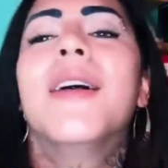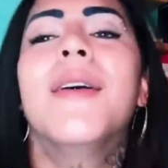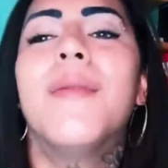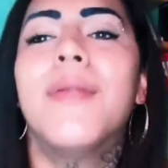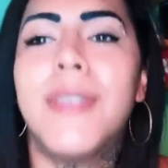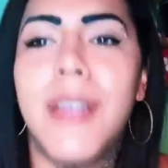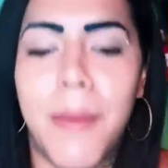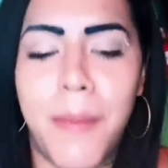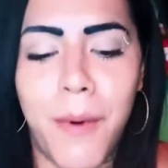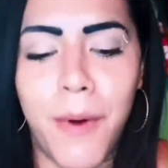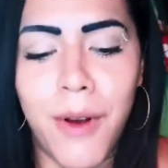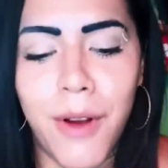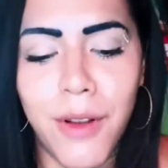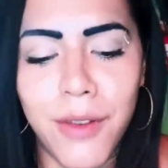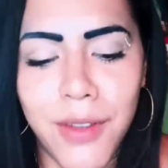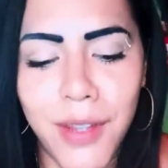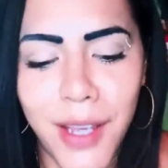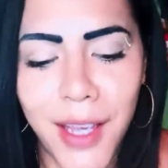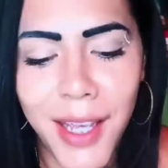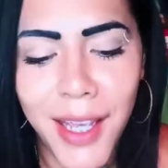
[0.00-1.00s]
pues a poco
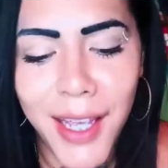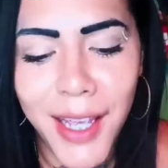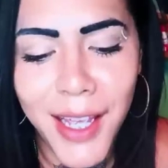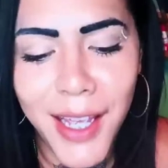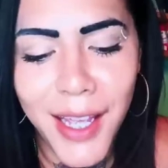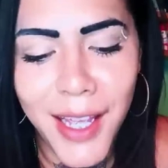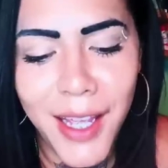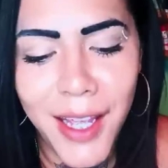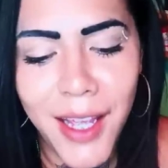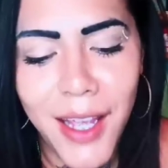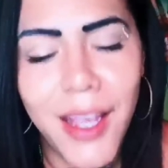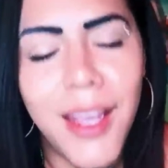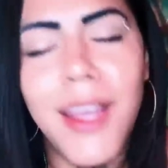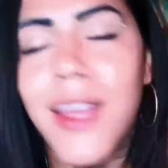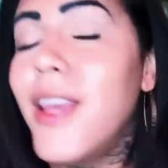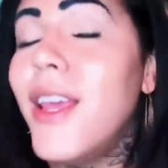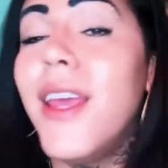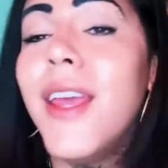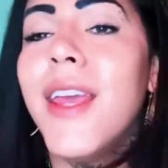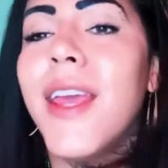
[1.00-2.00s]
sí.
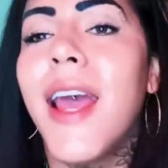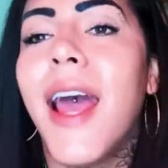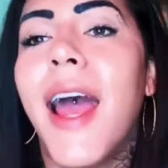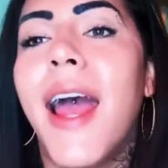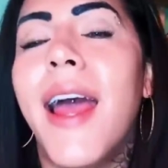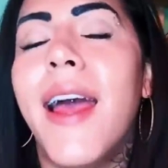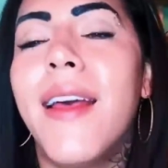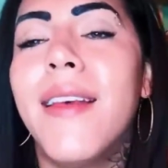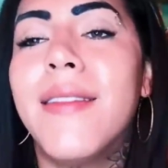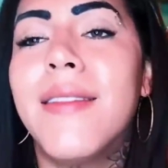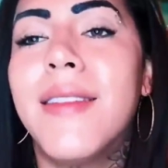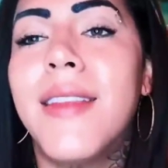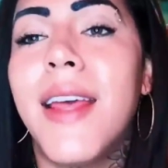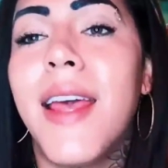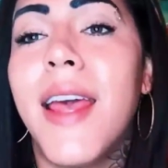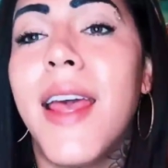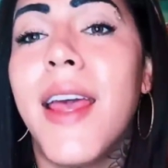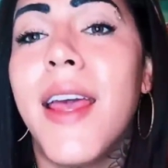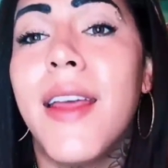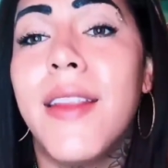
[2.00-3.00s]
Y ya
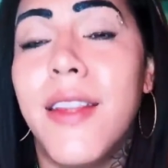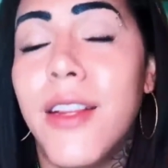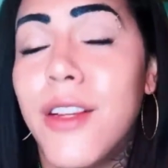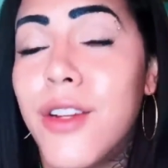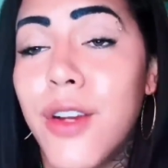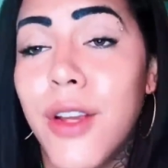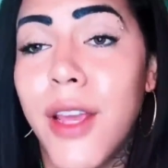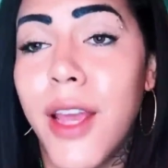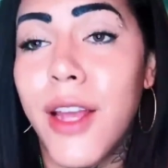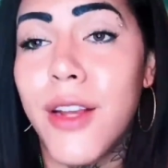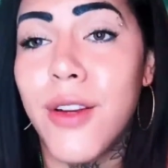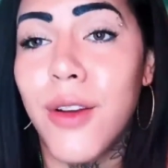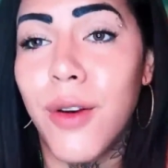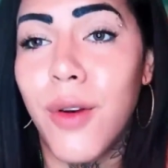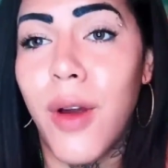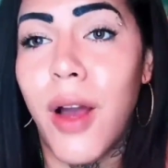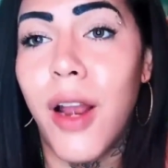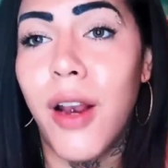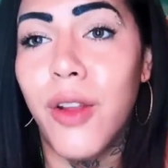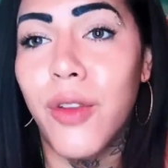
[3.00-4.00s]
este, dicho y hecho,
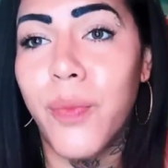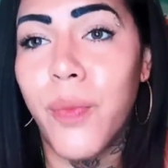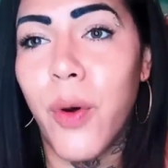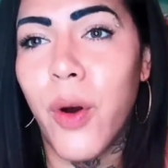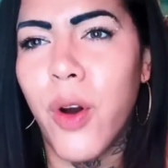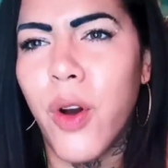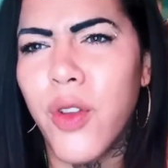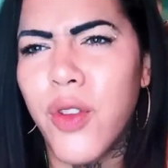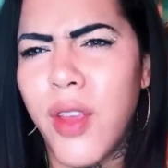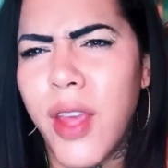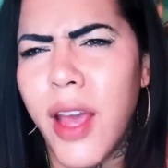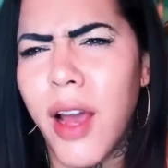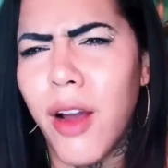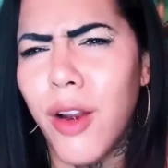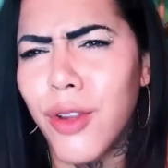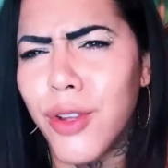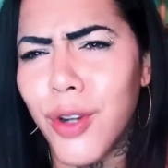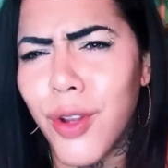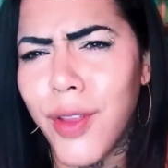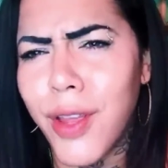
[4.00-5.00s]
¿no? A los pocos días, al
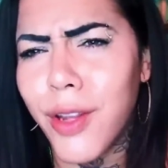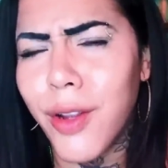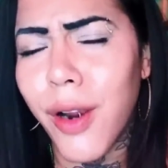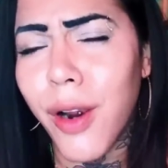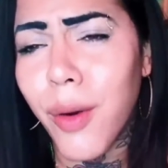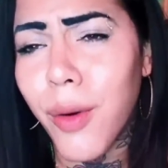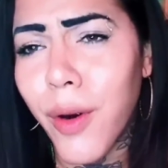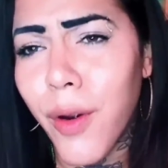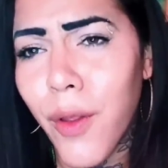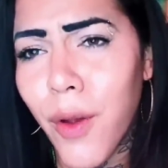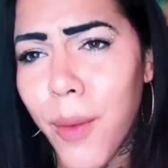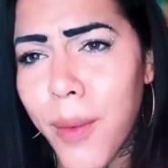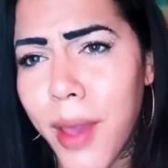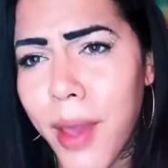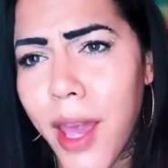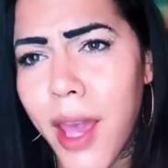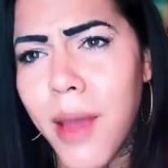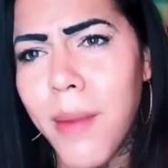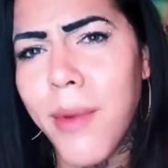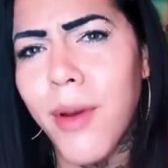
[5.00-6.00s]
otro día no recuerdo
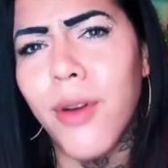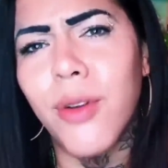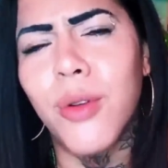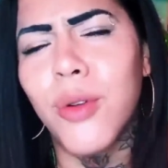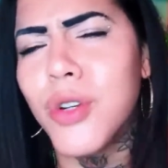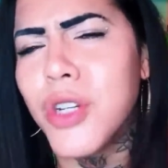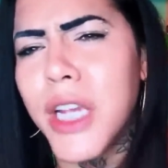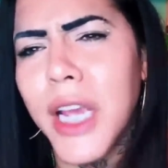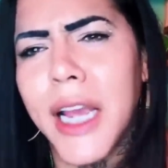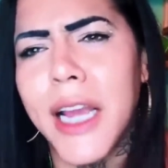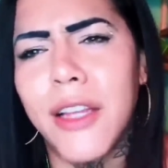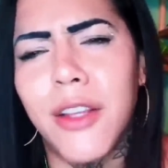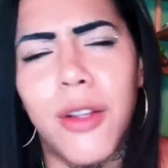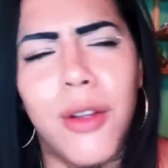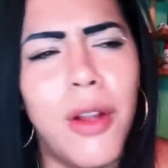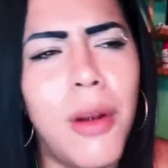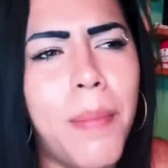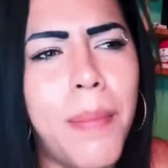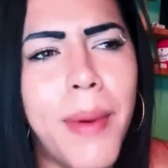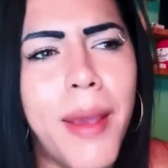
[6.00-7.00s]
bien, me dijo, tú checa
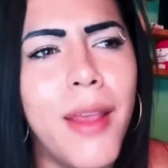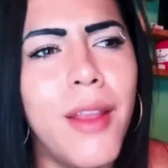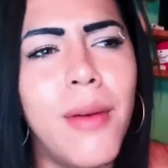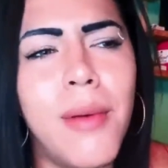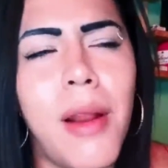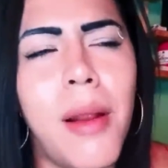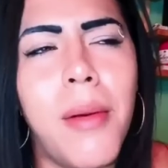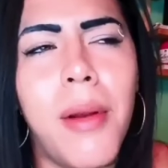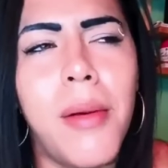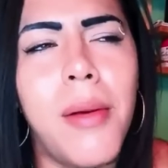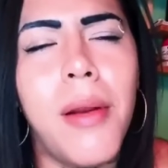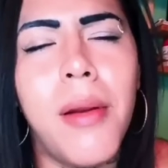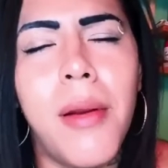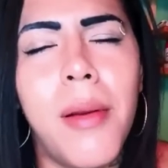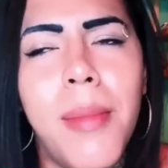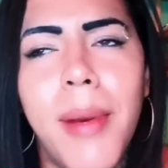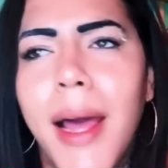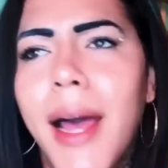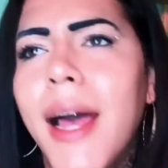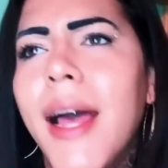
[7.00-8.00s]
todo el pedo, bla, bla, bla, bla,
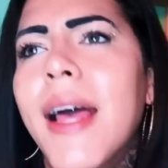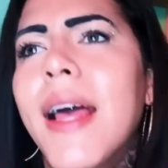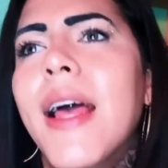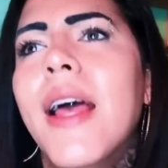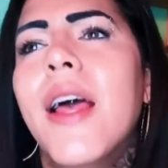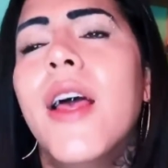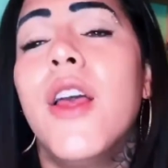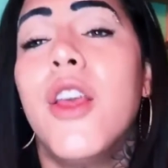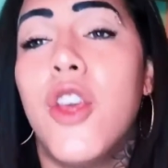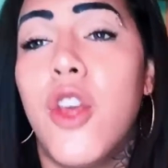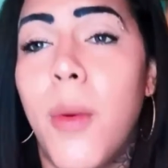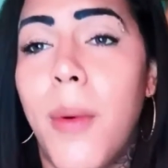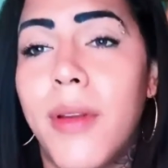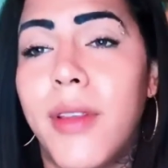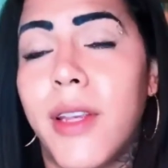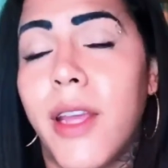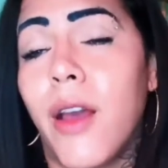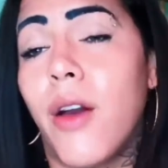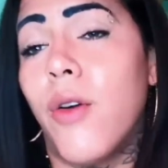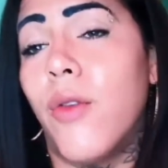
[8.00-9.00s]
bla. Yo me
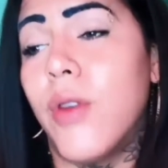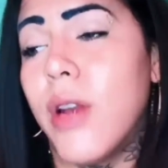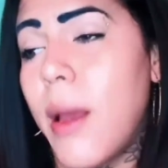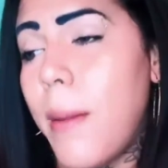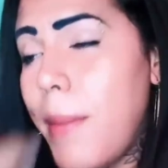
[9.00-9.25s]
acerqué con una